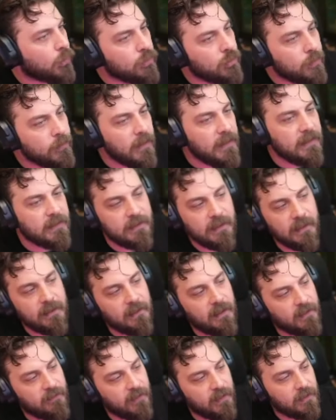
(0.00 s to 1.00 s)
olduğum da
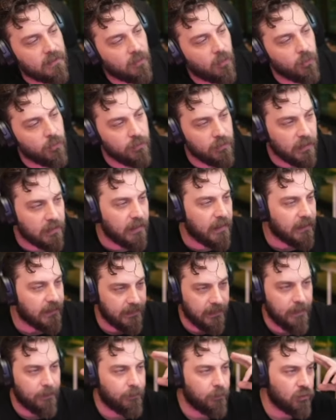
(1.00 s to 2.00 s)
insanlar var. Oyunda
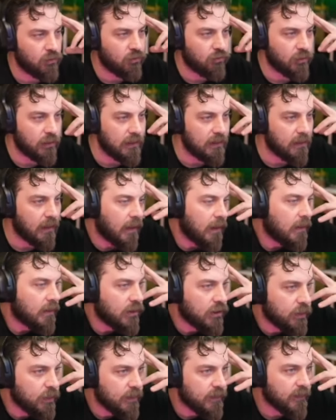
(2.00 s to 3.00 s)
denk gelip bir sürü
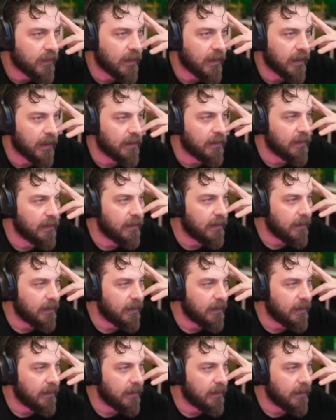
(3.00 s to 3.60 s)
arkadaşımız var yani.